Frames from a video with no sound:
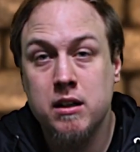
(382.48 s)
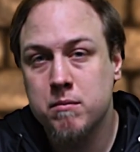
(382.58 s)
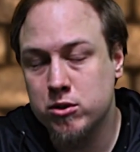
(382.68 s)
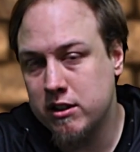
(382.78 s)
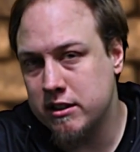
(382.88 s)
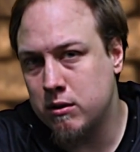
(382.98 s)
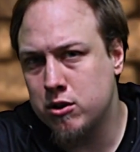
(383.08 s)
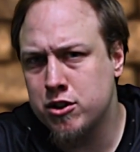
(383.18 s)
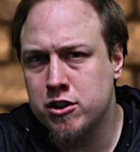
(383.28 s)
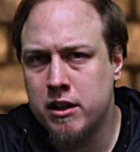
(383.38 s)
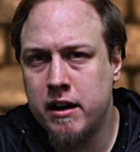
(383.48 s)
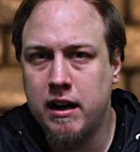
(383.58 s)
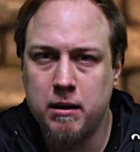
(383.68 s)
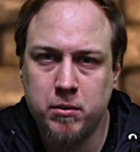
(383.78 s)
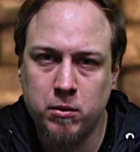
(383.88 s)
Można założyć, że
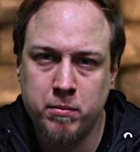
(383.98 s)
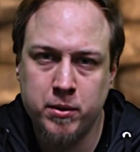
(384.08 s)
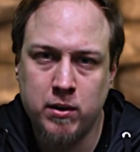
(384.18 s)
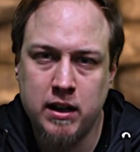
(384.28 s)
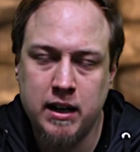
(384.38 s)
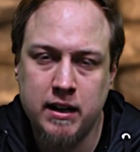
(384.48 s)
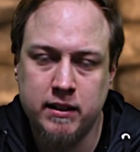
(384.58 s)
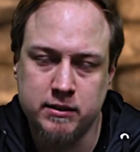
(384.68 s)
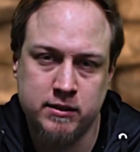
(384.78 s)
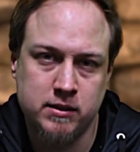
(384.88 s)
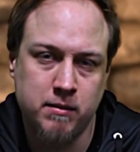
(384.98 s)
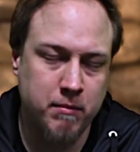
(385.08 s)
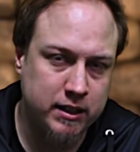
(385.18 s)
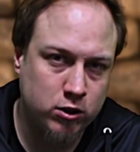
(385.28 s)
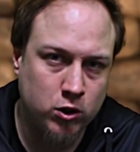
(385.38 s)
albo była z
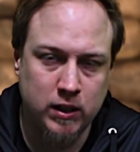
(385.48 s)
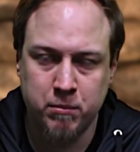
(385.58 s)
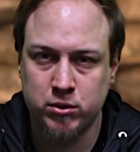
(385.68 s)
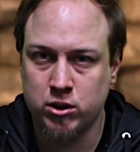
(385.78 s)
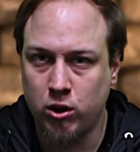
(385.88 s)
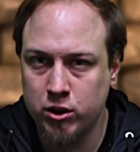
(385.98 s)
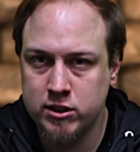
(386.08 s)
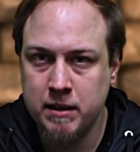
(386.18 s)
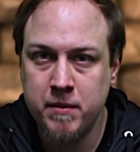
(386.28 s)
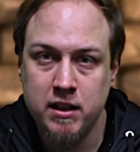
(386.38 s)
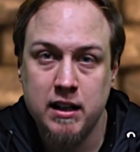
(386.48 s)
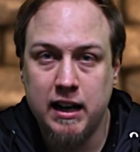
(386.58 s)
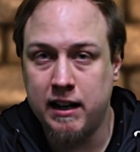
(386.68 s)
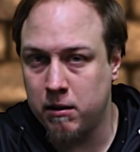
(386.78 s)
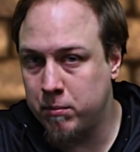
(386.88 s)
matką, albo z ojcem,
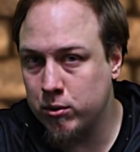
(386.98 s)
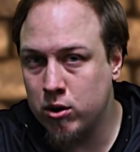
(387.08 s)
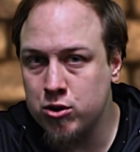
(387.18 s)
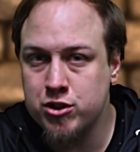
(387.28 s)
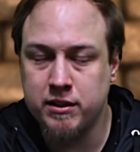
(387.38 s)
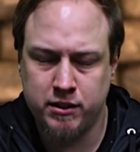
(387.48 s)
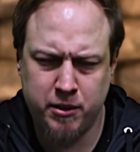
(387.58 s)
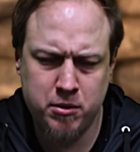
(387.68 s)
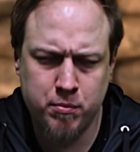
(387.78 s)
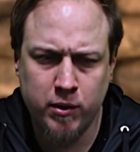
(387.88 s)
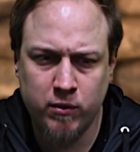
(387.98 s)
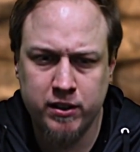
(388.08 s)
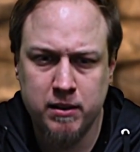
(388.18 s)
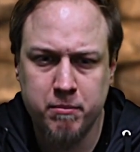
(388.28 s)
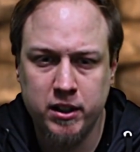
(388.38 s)
albo gorzej, kimś o
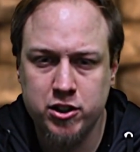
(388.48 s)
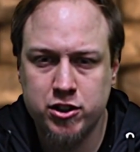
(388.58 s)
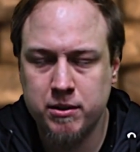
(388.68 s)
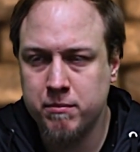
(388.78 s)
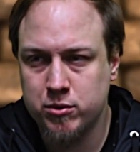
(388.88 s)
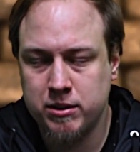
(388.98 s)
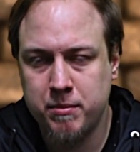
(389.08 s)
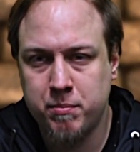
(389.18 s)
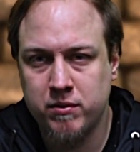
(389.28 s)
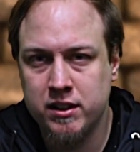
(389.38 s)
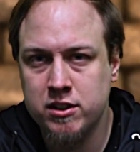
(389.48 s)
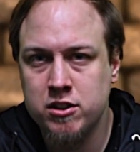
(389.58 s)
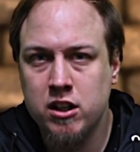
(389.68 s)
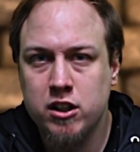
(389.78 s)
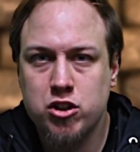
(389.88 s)
wiele bliższym, można by
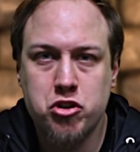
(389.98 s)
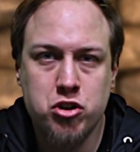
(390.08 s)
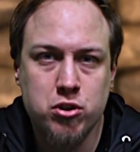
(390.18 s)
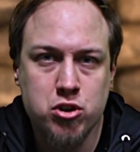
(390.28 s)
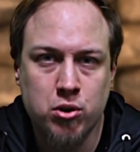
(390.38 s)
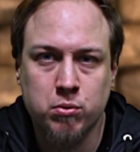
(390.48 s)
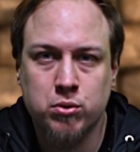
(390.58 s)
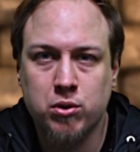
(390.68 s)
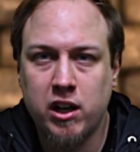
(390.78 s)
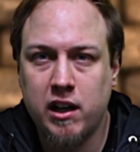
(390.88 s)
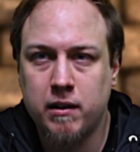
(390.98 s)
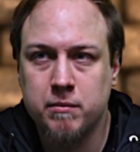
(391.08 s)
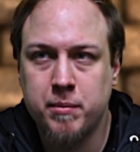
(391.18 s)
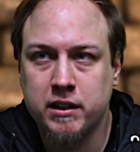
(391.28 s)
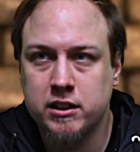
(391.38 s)
powiedzieć, z siostrą, która
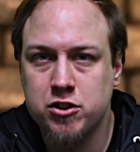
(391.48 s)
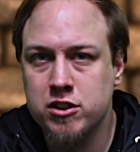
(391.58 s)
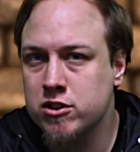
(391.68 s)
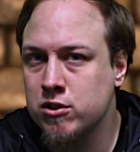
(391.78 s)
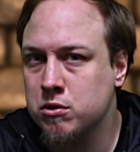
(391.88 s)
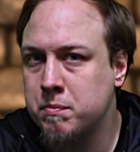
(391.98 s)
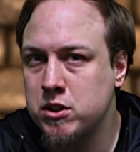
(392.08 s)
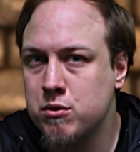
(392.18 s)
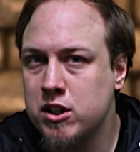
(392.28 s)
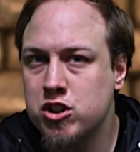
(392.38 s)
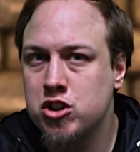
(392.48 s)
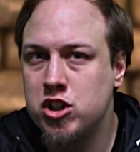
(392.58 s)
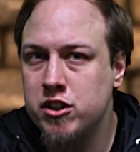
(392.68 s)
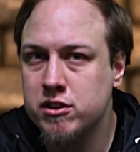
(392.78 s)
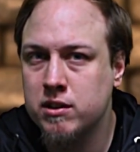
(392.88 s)
praktycznie z nią spędziła
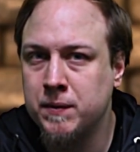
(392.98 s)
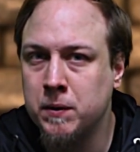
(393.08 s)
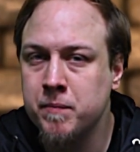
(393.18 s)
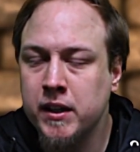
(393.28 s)
dzieciństwo.